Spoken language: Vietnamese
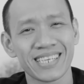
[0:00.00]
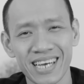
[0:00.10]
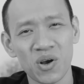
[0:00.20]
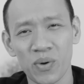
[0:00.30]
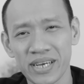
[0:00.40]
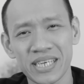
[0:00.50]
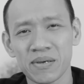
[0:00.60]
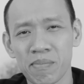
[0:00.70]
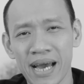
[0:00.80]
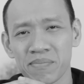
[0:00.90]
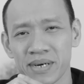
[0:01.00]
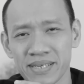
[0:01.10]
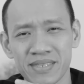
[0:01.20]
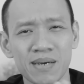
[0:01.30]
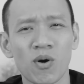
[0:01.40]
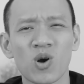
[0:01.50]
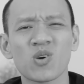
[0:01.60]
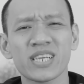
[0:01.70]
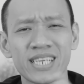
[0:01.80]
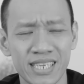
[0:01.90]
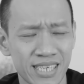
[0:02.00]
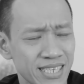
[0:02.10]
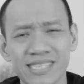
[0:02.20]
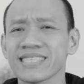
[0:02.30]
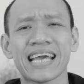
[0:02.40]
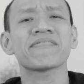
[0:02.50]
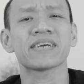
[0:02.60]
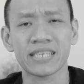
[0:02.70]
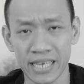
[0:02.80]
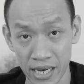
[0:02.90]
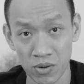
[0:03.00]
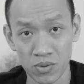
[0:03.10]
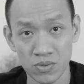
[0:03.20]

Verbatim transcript: nhất quỷ nhì ma mà, cái bọn con nít chả việc gì đâu.